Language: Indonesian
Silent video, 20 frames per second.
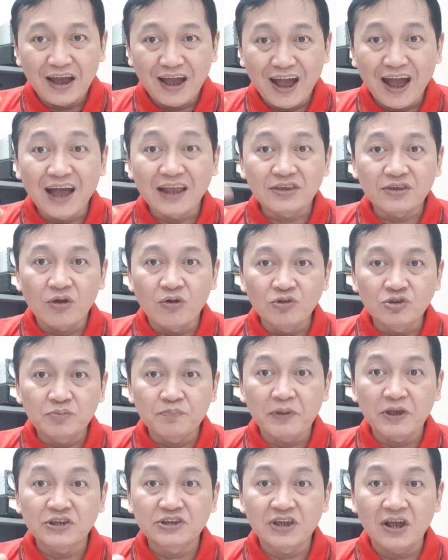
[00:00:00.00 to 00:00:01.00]
atau
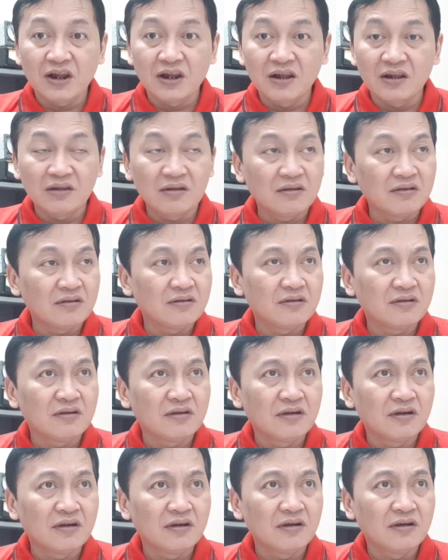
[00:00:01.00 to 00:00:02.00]
spesial
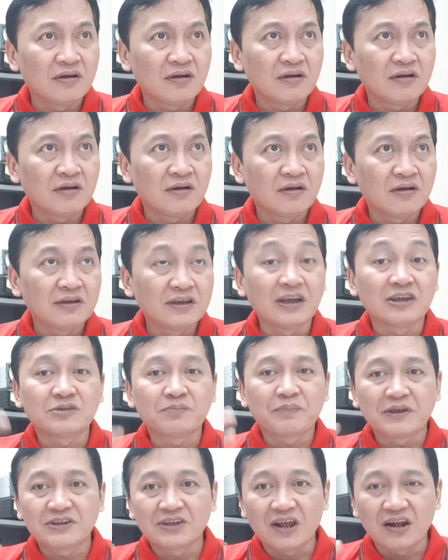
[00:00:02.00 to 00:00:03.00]
uh, eh, ya
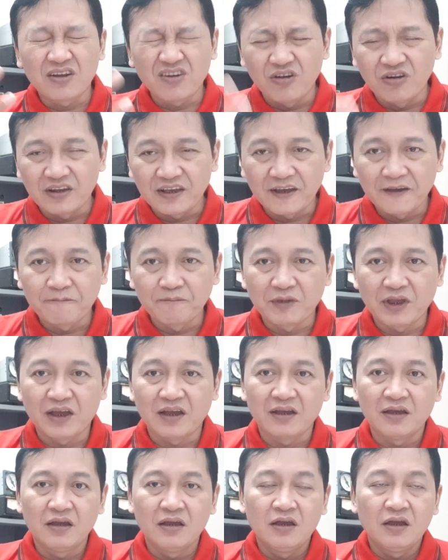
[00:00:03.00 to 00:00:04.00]
spesial call ya nah
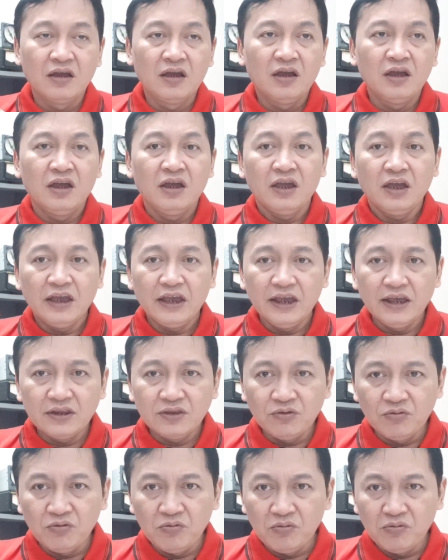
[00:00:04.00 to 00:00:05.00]

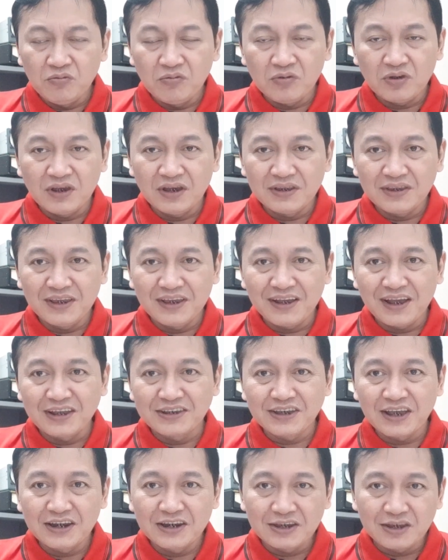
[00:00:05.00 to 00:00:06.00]
itu ketika
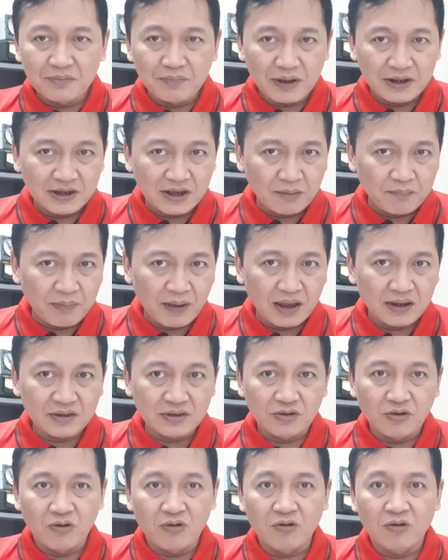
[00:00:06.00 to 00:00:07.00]
saya di tempatnya Pak
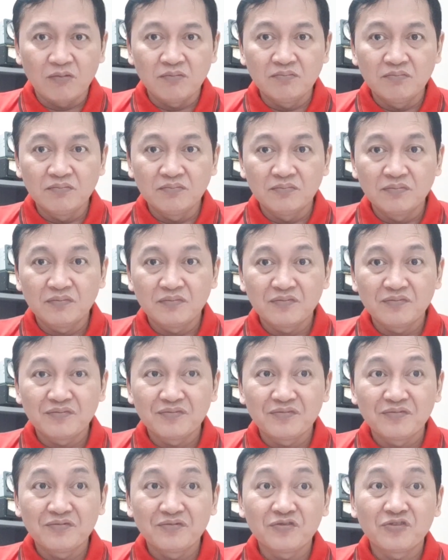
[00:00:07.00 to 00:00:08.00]
Tom
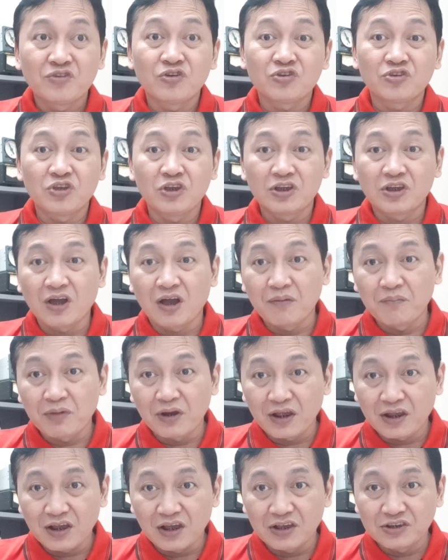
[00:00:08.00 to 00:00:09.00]
ketika
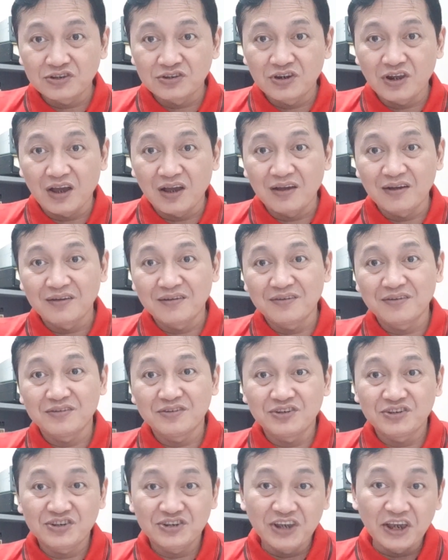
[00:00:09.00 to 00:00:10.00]
mereka sedang
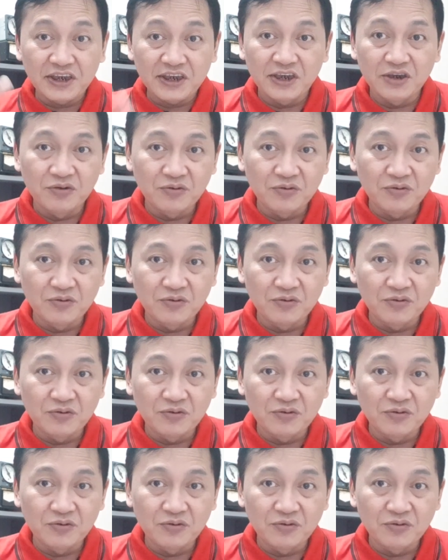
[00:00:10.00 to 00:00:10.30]
CQ